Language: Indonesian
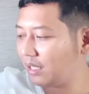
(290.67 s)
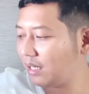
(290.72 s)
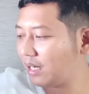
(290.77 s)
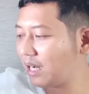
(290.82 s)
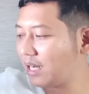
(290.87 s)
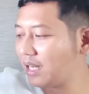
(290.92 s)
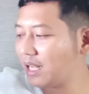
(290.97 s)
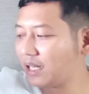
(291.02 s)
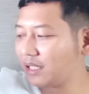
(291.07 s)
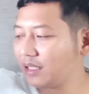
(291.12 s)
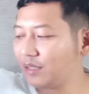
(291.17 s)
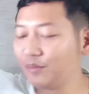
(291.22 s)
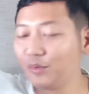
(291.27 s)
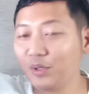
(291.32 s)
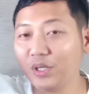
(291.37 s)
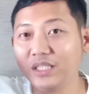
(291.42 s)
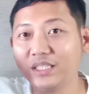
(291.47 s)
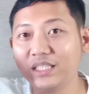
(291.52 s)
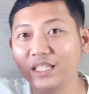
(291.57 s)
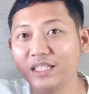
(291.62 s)
radar
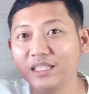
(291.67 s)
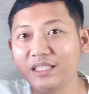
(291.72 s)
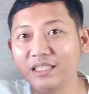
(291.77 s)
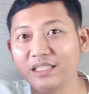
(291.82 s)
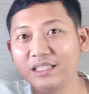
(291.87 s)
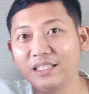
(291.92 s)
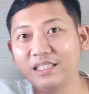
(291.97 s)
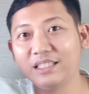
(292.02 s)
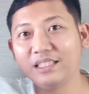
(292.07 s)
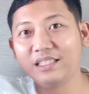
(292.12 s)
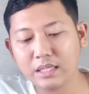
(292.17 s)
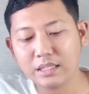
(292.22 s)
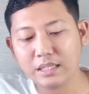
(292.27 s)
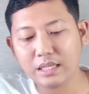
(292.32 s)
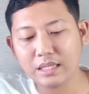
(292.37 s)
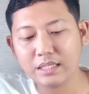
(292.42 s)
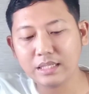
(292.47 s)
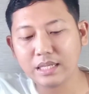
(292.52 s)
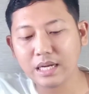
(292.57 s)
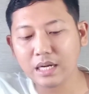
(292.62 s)
simulation.
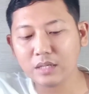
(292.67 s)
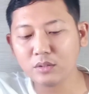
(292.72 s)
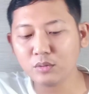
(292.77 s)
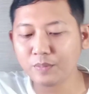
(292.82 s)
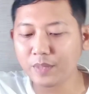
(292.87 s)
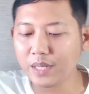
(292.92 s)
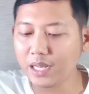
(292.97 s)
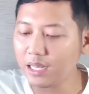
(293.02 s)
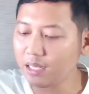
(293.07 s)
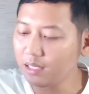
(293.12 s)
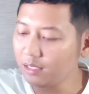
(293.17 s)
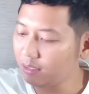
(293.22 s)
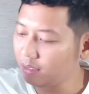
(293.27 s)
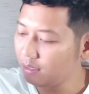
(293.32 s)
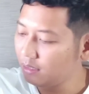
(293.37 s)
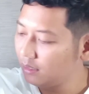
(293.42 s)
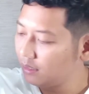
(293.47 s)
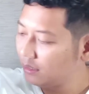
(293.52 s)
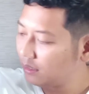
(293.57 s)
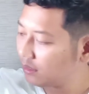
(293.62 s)
Jadi jangan lupa
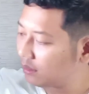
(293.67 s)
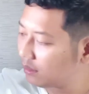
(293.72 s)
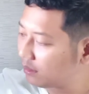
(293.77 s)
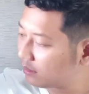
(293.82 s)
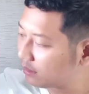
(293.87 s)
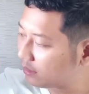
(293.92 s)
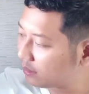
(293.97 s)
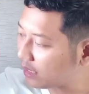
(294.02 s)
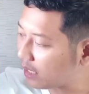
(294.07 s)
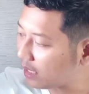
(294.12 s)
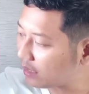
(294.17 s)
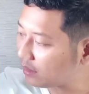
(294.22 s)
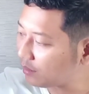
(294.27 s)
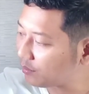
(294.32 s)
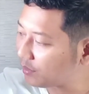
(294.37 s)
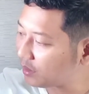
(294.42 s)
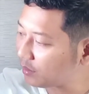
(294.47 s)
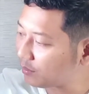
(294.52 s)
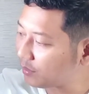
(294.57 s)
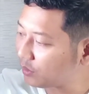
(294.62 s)
saat
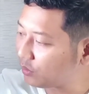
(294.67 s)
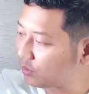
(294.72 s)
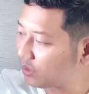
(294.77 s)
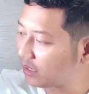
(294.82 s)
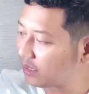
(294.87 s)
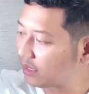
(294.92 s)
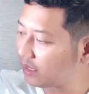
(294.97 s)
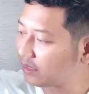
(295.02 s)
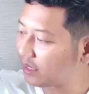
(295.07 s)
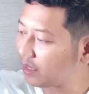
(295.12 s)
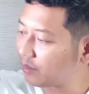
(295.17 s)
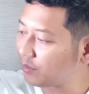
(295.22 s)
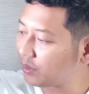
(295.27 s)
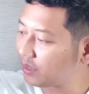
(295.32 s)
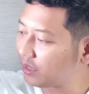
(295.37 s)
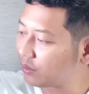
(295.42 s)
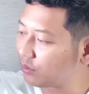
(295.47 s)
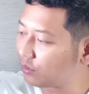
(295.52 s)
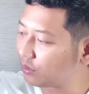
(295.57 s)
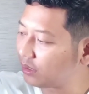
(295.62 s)
teman-teman sudah selesai
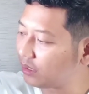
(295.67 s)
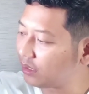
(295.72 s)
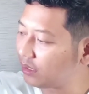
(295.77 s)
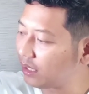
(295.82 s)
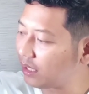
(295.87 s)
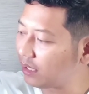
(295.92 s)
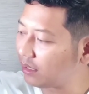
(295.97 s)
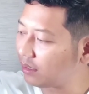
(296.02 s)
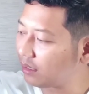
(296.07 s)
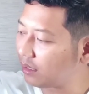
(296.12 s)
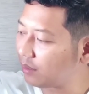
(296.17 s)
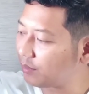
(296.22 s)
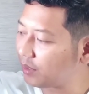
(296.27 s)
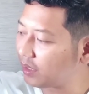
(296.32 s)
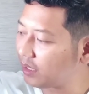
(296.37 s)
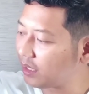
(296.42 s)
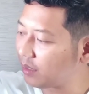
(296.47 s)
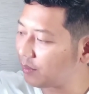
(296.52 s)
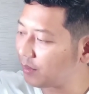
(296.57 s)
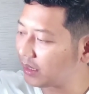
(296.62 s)
mengikuti dan
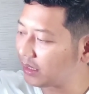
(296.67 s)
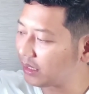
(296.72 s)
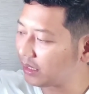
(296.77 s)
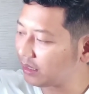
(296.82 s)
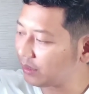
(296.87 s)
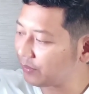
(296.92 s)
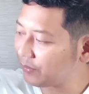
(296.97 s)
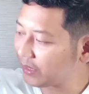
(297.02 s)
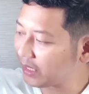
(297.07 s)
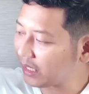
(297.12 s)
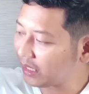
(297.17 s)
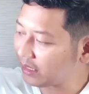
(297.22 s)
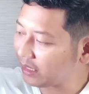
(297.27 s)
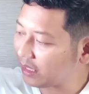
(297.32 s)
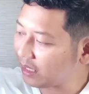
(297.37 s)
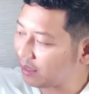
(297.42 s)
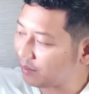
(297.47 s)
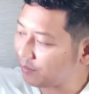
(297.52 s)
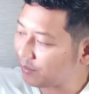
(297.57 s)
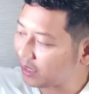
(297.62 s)
menerima
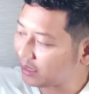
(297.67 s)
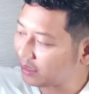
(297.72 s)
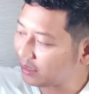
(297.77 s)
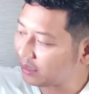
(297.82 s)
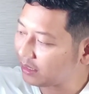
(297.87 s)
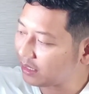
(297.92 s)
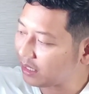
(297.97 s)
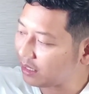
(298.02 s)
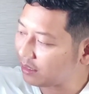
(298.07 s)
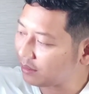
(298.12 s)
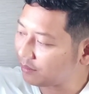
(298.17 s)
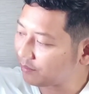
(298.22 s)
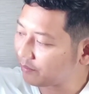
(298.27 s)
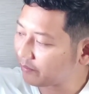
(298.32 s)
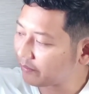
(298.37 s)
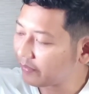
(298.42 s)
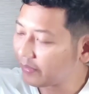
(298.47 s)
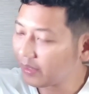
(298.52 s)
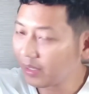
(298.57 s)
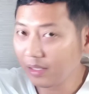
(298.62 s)
sertifikatnya, pastikan
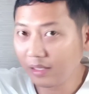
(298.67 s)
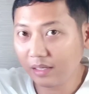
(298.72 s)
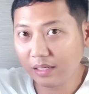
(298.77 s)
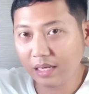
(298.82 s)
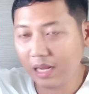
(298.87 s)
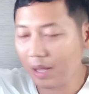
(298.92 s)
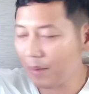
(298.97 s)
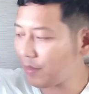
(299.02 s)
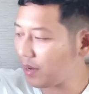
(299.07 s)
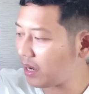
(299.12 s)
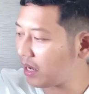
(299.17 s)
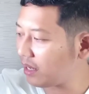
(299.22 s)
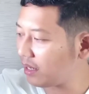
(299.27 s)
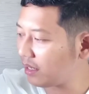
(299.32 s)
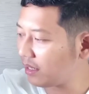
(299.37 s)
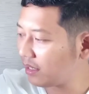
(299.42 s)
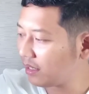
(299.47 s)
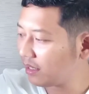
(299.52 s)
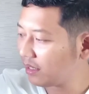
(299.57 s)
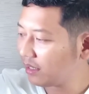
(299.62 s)
nama,
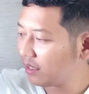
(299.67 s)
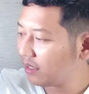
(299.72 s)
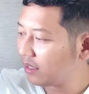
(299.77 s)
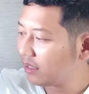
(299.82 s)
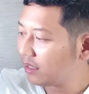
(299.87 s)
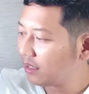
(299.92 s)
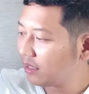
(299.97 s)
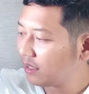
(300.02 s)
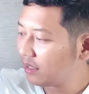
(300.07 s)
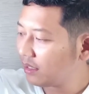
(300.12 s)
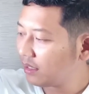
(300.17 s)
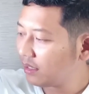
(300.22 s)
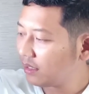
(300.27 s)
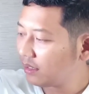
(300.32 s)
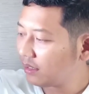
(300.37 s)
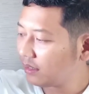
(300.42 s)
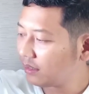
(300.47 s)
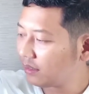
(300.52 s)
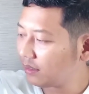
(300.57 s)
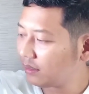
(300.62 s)

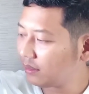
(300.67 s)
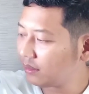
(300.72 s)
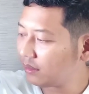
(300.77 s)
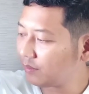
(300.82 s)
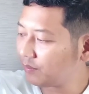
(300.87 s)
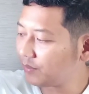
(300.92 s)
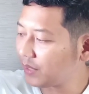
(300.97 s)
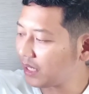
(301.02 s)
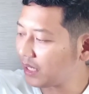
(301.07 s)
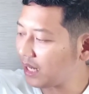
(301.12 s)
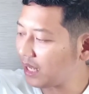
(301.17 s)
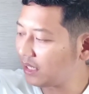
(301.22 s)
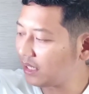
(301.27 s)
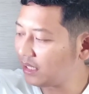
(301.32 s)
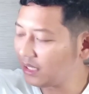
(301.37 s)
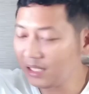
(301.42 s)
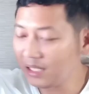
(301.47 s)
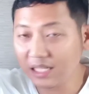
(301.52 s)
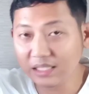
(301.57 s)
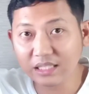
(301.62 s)
tempat
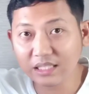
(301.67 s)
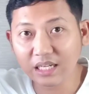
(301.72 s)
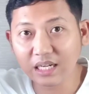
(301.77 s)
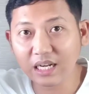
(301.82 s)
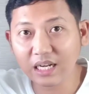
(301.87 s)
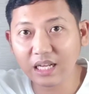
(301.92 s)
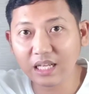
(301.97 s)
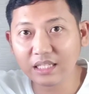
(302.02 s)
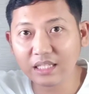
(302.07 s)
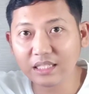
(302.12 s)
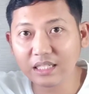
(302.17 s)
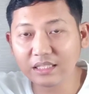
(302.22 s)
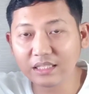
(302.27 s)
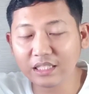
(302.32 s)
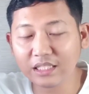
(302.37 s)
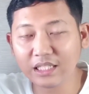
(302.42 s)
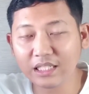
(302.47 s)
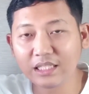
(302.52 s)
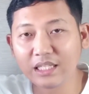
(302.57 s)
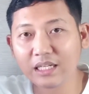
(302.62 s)
lahir dan tanggal lahirnya
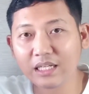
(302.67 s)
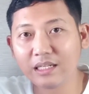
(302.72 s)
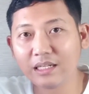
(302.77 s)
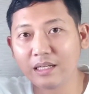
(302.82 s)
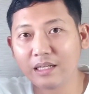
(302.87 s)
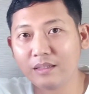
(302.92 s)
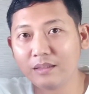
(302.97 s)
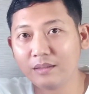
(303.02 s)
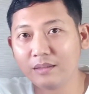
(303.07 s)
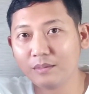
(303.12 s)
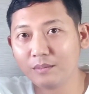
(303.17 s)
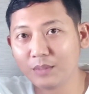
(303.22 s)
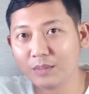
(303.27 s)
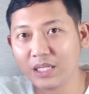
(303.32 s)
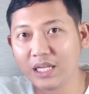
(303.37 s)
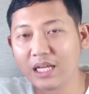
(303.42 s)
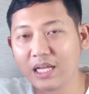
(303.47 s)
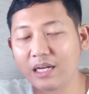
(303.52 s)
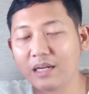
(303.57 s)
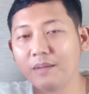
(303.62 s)
tercetak dengan
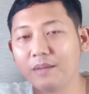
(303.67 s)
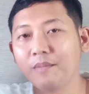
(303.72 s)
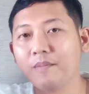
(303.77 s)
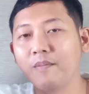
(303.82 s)
benar.